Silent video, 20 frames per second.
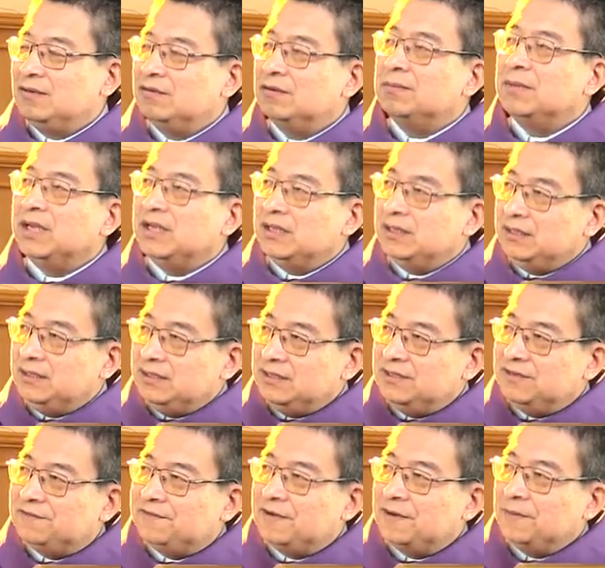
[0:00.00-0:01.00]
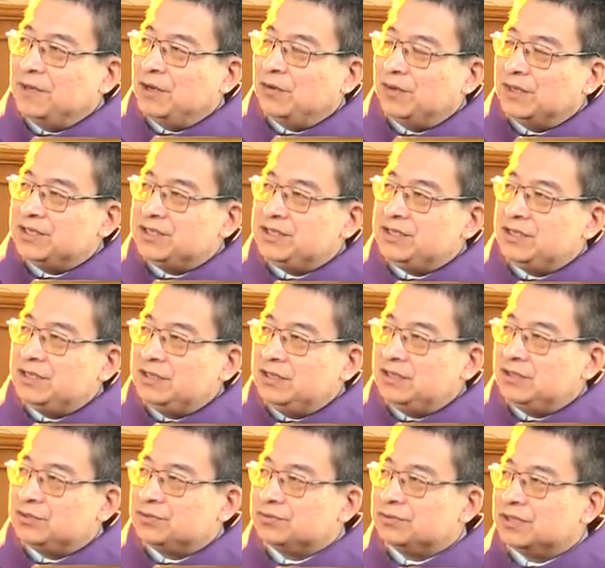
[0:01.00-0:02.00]
我们一个方面会经
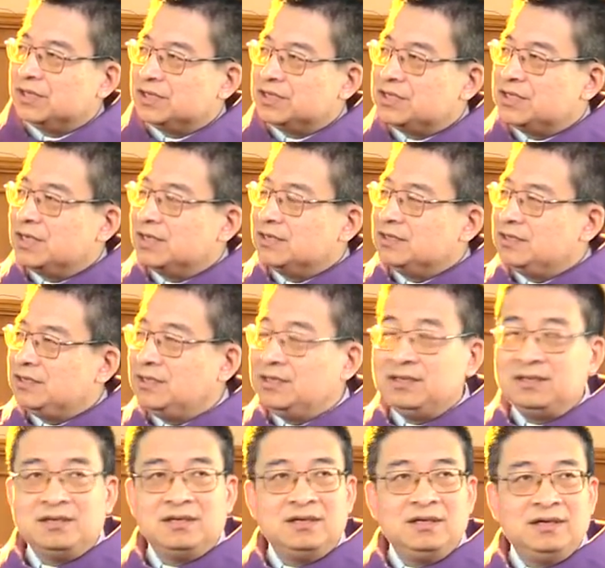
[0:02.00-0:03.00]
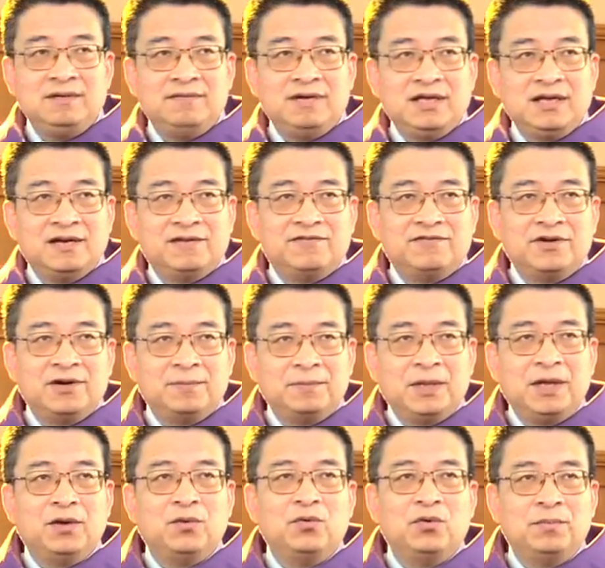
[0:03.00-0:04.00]
历主的伤心，另外一个方
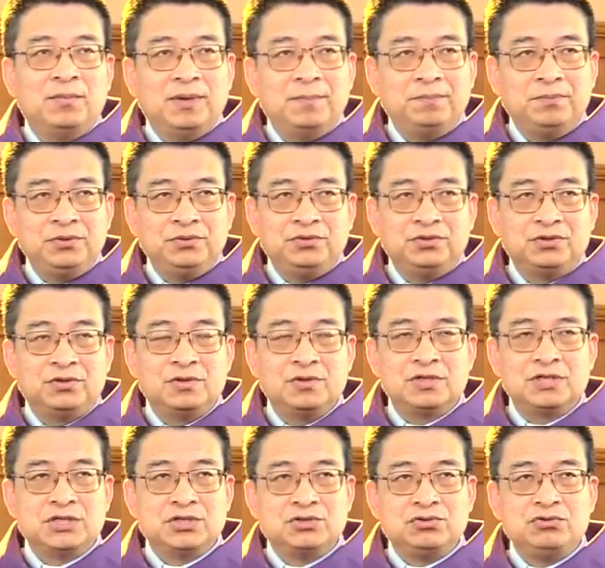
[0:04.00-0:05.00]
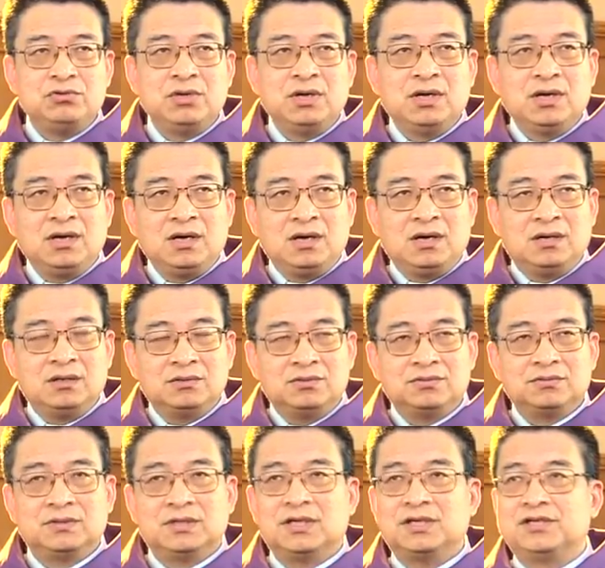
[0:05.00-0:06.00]
面我们必须同时宣告
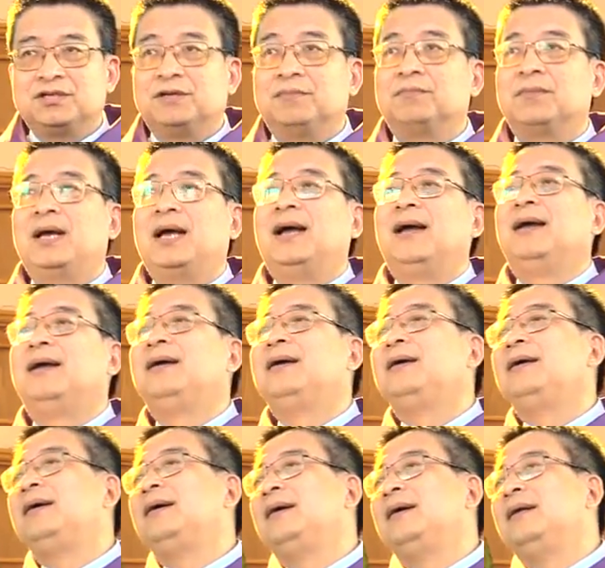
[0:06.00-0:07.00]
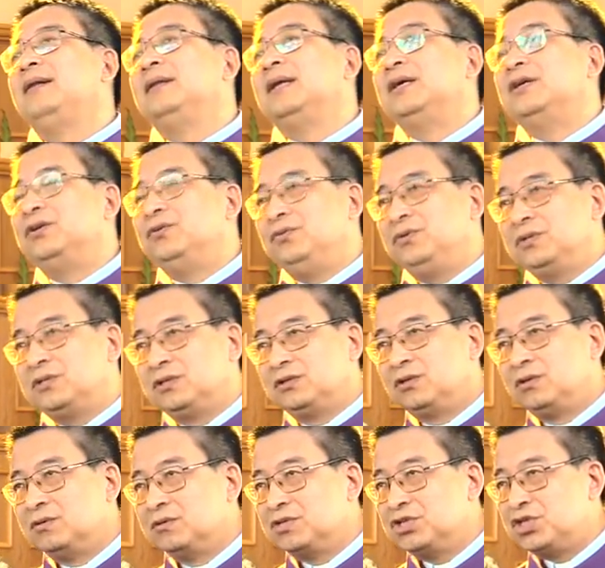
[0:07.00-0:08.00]
主的审判。但是与此
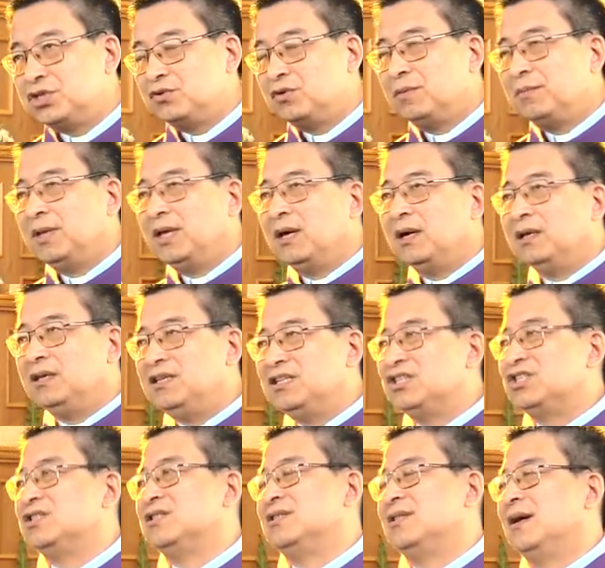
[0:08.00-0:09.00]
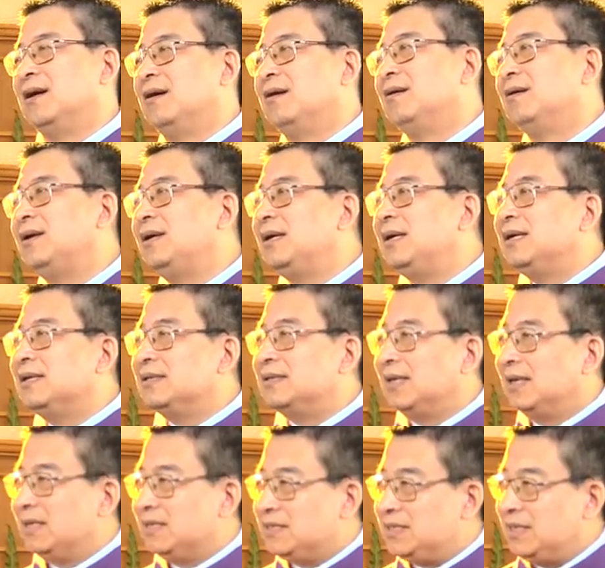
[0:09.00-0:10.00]
同时，我们要意识到，
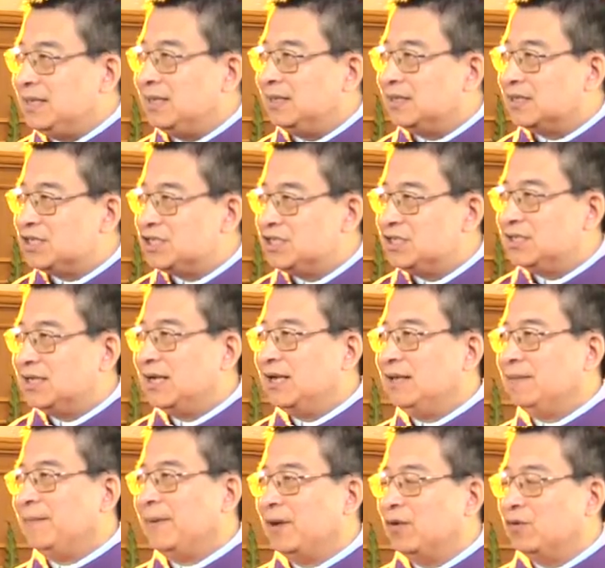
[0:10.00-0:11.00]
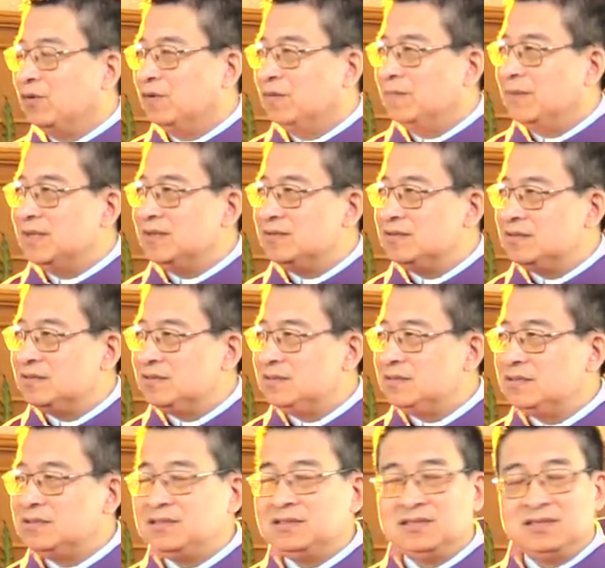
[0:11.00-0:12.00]
在这样的世代里面，我们
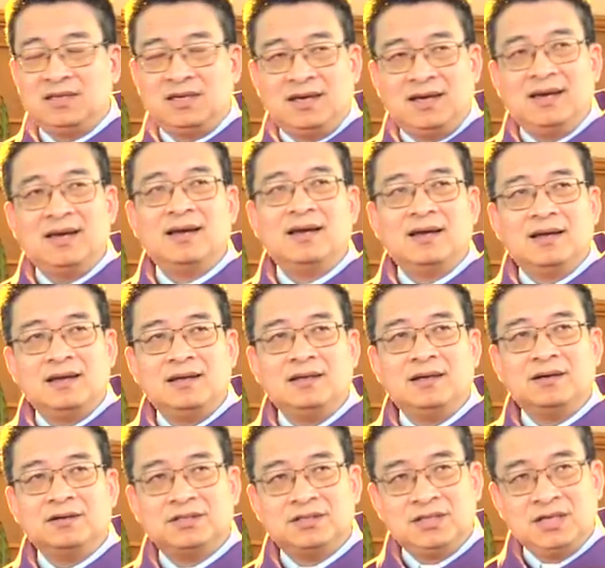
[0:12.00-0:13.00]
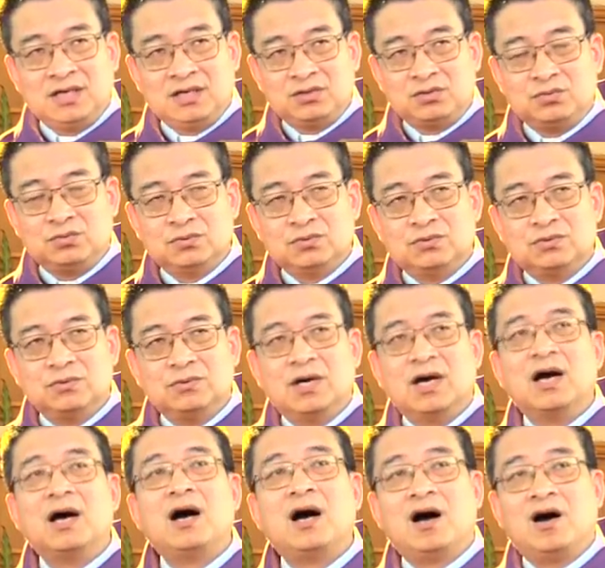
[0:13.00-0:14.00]
自己要向主
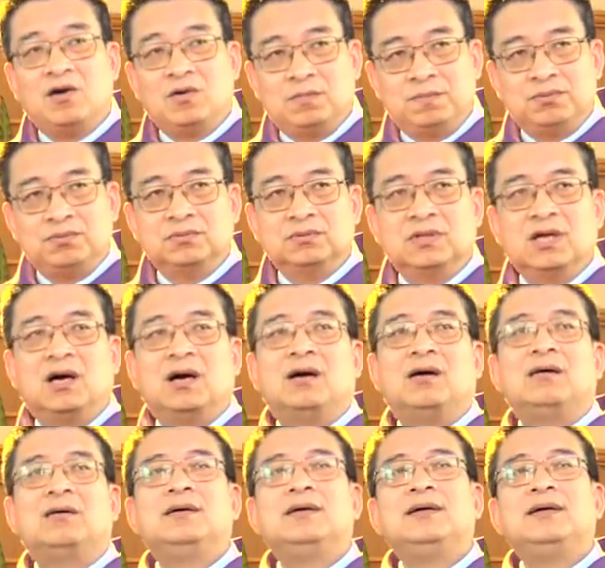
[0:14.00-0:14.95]
做好葡萄。